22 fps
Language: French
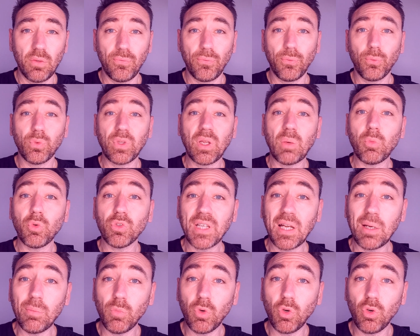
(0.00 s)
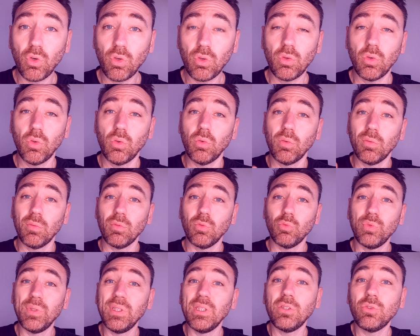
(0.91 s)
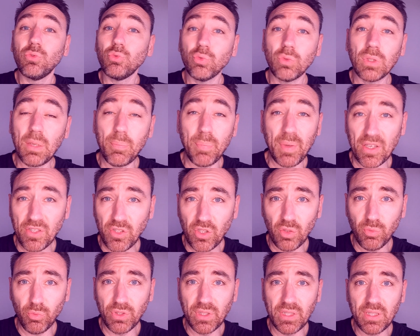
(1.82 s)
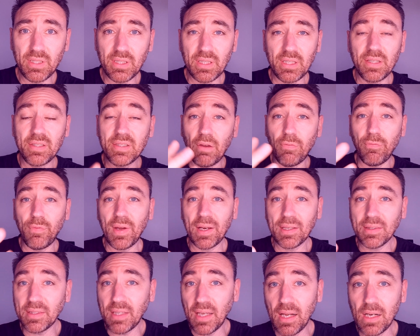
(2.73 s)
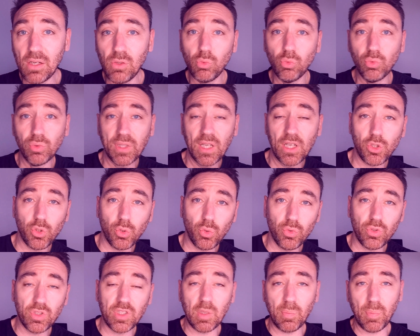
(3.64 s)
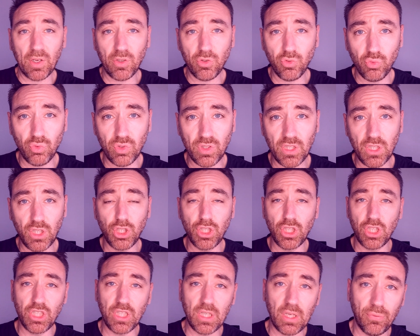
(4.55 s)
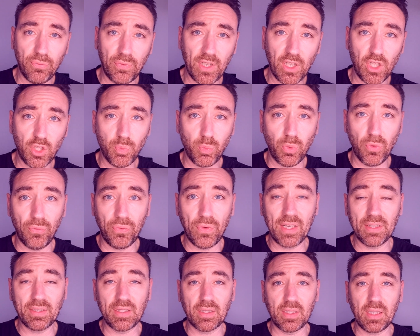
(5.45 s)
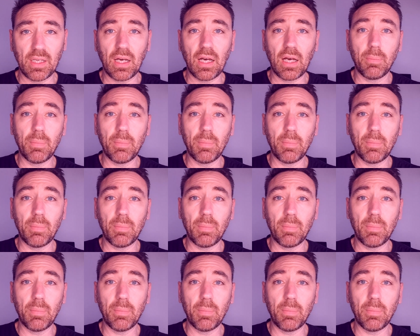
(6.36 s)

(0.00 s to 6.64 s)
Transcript: Fondamentalement, oui, toutes les personnes me disent qu'ils savent faire telle ou telle chose, c'est pas un souci, j'ai déjà fait, je peux faire, etc.